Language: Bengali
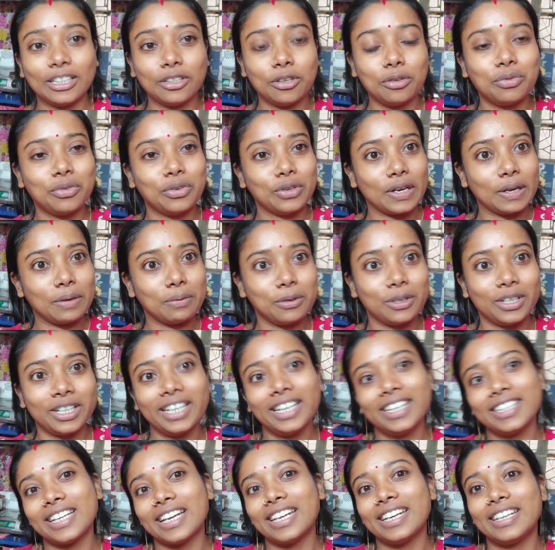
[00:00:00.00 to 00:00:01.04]
আদৌ ফোটাবো
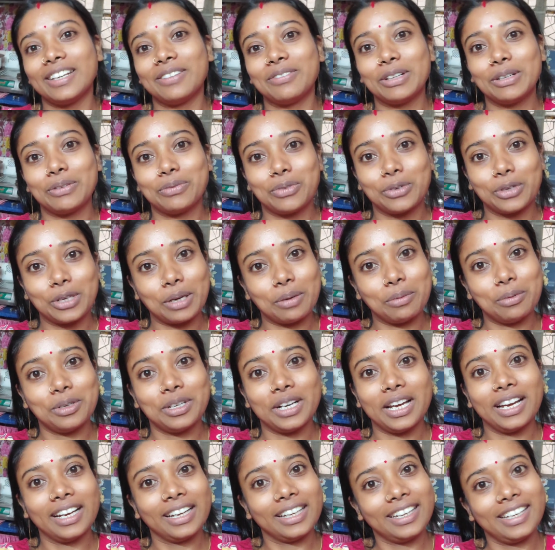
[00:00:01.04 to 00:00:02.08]
কিনা জানি না মানে
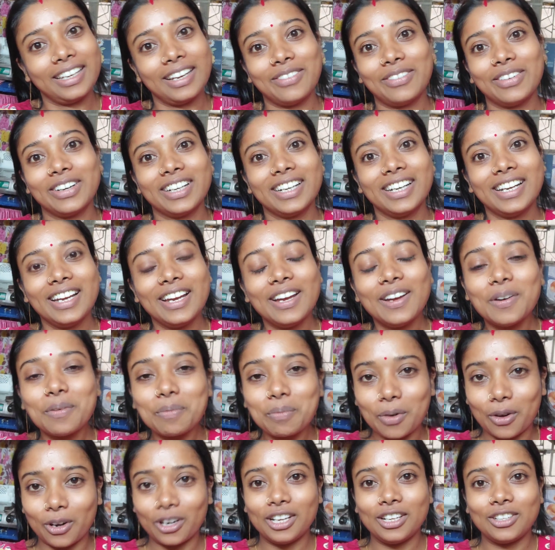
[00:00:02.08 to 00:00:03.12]
ফোটাবো না কি আবার
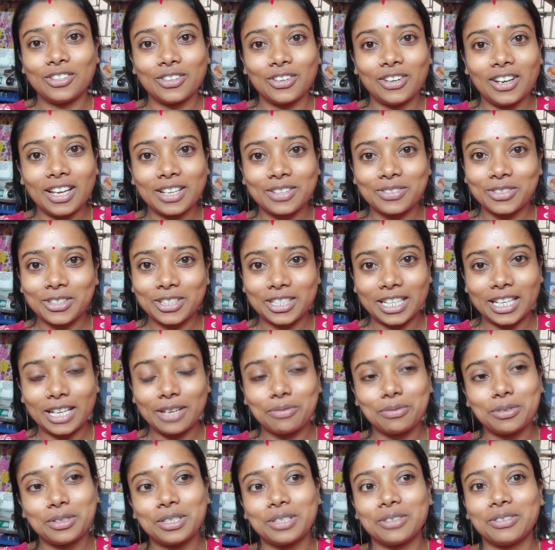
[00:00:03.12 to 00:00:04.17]
ভয়ে চলে আসবে
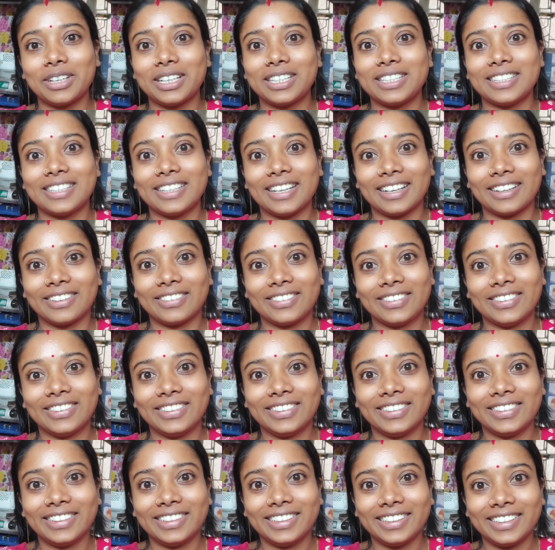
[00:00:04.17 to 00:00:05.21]
সেটাই বুঝতে পারছি না এখনো
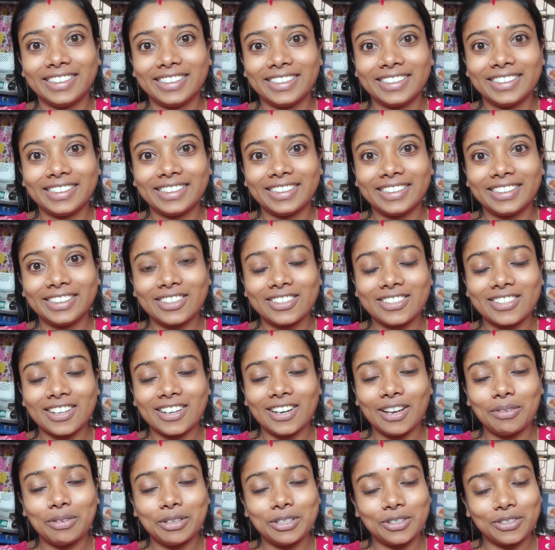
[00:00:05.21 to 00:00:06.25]
তো
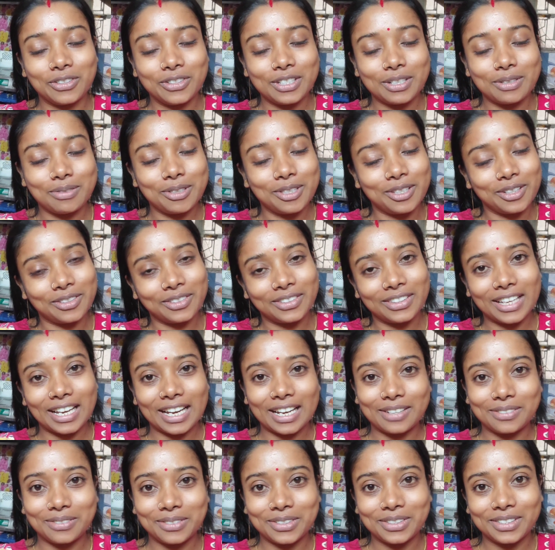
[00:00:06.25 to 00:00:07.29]
চলো আবার যখন যাবো তখন
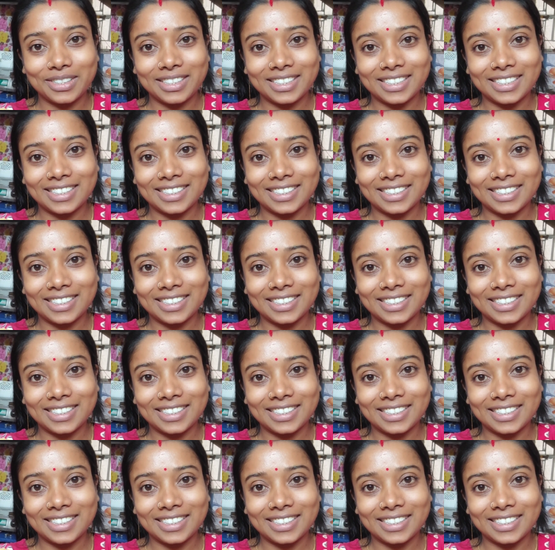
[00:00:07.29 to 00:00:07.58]
দেখাবো